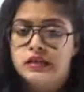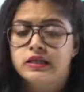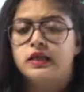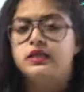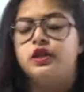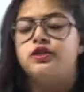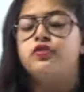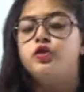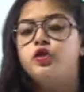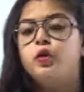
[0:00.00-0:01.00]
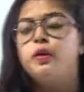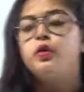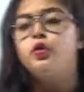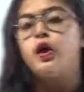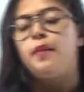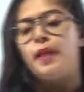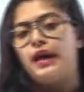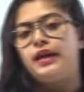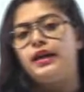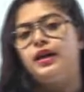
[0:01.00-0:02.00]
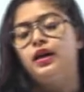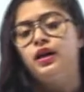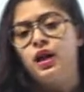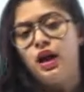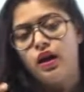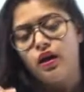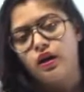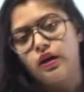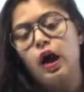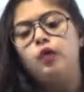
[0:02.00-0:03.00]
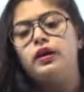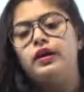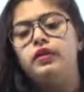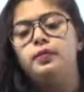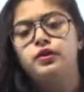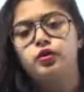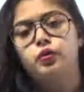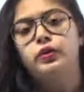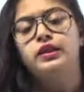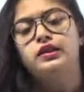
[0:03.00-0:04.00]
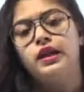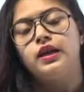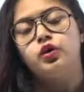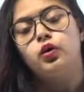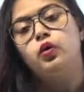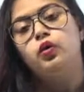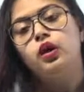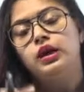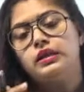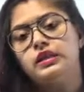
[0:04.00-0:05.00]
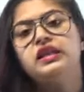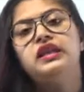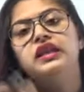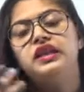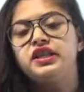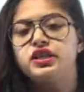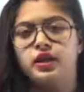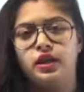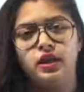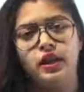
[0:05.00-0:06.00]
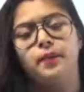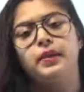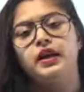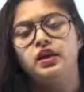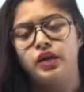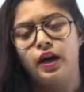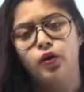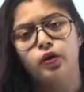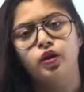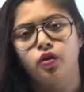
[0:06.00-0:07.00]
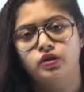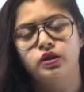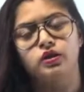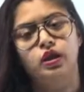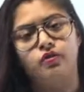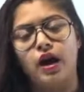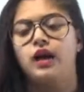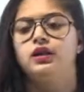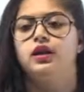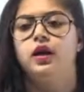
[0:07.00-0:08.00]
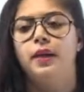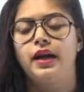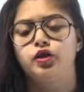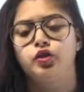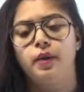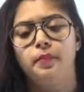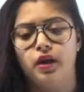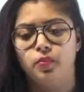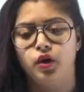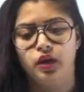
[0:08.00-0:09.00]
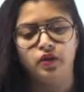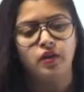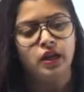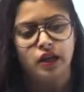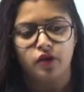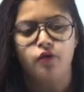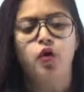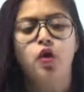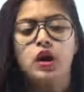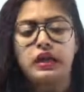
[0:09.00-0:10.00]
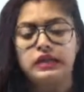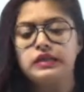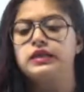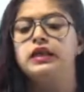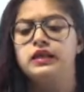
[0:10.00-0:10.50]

सक्सेसफुल जो बिल्कुल हमारे ग्राउंड लेवल पे स्टूडेंट्स हैं जो जिनकी रीच नहीं है बड़े शहरों की कोचिंग तक वहाँ तक हमारा जो है मेन मोटिव कि वो किसी ना